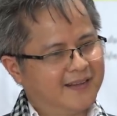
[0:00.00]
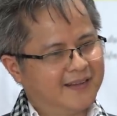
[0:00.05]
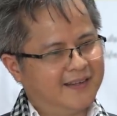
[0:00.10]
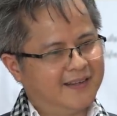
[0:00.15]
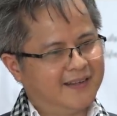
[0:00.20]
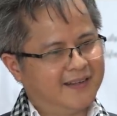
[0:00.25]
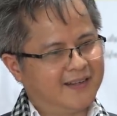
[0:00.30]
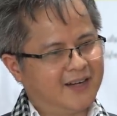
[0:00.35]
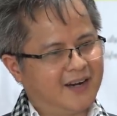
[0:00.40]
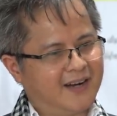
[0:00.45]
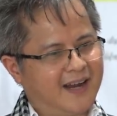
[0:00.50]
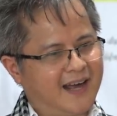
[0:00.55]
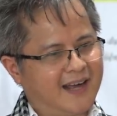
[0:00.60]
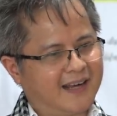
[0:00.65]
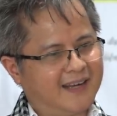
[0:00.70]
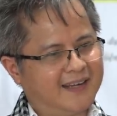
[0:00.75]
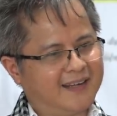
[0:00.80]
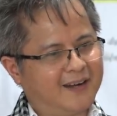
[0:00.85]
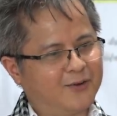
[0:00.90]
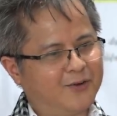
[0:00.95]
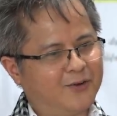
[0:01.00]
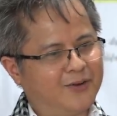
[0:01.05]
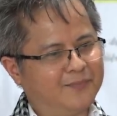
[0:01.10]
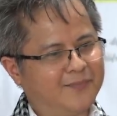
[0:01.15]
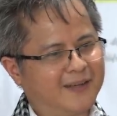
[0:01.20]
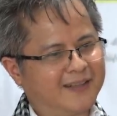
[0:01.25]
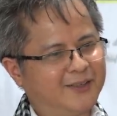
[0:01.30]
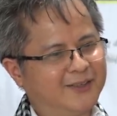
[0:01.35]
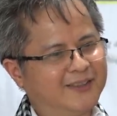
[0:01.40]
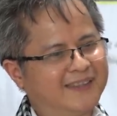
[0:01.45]
thì đó là cái câu
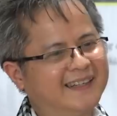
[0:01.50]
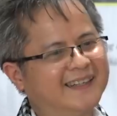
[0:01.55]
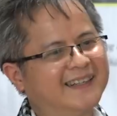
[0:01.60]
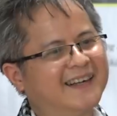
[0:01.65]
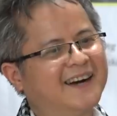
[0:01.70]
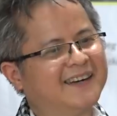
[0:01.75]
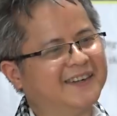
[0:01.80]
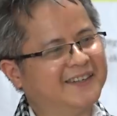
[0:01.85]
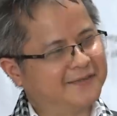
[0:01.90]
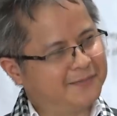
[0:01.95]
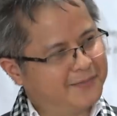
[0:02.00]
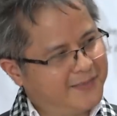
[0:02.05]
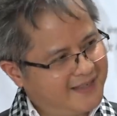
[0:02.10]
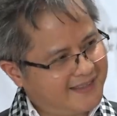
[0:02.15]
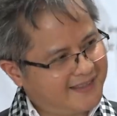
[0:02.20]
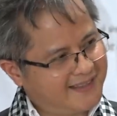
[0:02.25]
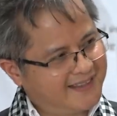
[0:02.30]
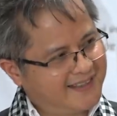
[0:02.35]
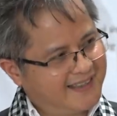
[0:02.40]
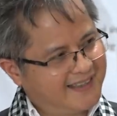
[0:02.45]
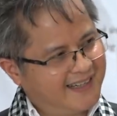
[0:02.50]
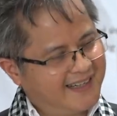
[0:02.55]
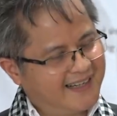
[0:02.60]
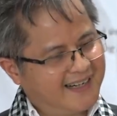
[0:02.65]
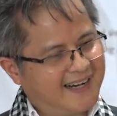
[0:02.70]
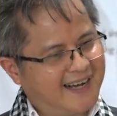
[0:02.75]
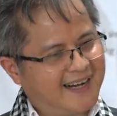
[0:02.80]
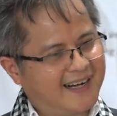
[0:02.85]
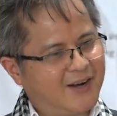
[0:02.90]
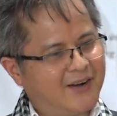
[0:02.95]
chuyện mà tôi tình cờ được biết
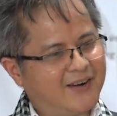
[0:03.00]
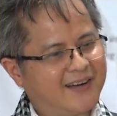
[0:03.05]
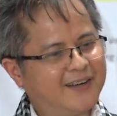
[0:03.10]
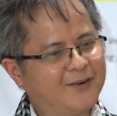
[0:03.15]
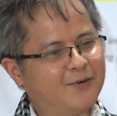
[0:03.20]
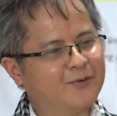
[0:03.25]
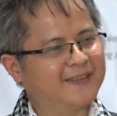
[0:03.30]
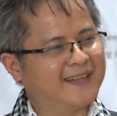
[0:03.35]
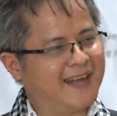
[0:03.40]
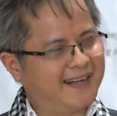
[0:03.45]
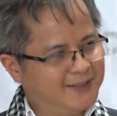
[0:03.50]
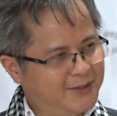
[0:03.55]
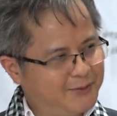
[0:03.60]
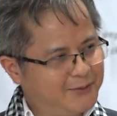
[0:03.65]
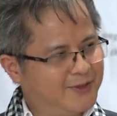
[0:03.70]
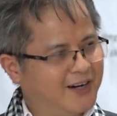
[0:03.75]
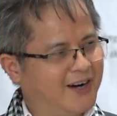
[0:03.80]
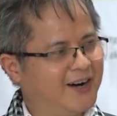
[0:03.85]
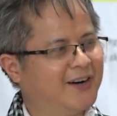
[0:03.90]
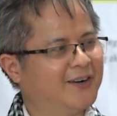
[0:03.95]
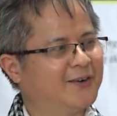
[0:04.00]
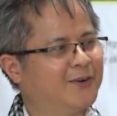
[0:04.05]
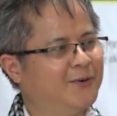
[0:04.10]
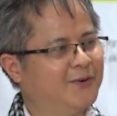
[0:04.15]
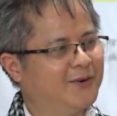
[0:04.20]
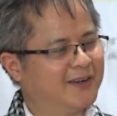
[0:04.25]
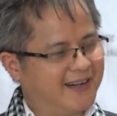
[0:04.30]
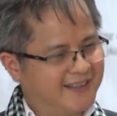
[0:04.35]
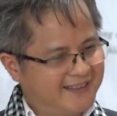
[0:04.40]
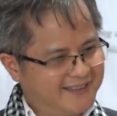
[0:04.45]
là có cái cuộc nhắn nhủ đó
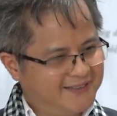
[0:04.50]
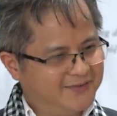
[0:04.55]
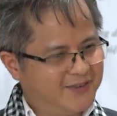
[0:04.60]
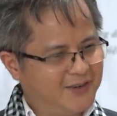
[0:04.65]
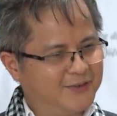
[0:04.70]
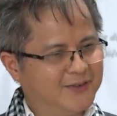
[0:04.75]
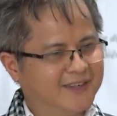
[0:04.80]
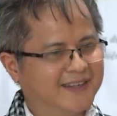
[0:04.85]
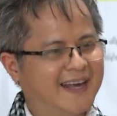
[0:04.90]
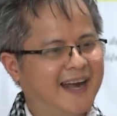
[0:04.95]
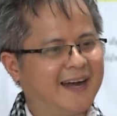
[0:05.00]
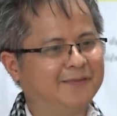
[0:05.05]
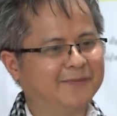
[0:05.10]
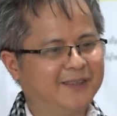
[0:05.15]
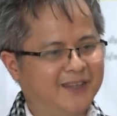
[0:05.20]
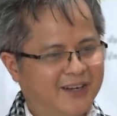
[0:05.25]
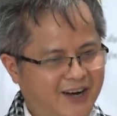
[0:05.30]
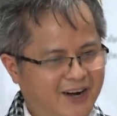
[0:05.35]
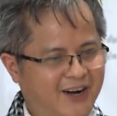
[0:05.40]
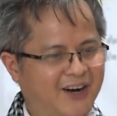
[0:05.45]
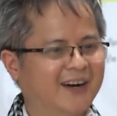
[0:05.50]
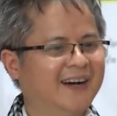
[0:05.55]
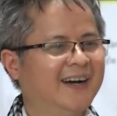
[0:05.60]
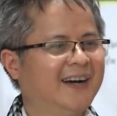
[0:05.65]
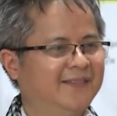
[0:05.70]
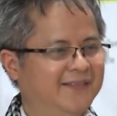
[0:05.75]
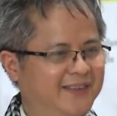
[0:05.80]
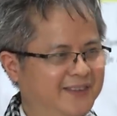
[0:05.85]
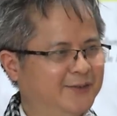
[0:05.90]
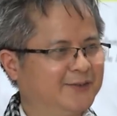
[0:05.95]
của đại tướng võ nguyên giáp cho
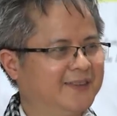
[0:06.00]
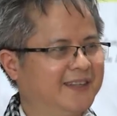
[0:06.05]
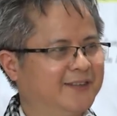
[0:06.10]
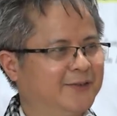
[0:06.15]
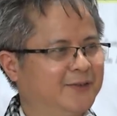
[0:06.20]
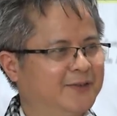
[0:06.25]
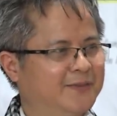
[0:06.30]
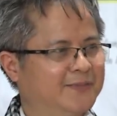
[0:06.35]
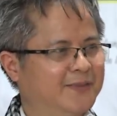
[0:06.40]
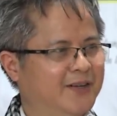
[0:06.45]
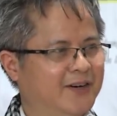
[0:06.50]
vị chủ tịch của chúng